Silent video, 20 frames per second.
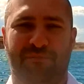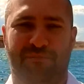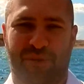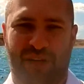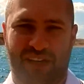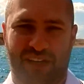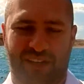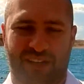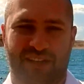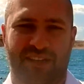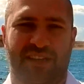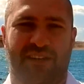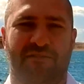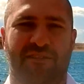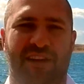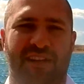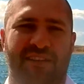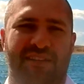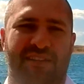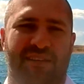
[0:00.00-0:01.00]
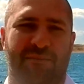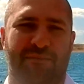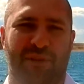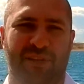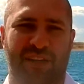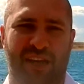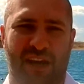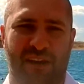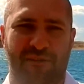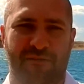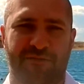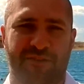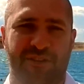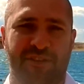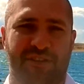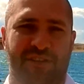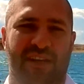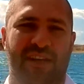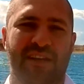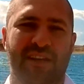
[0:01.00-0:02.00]
проголосовать за
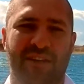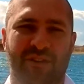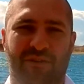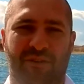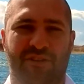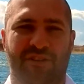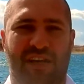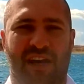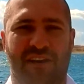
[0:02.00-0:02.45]
понравившийся то есть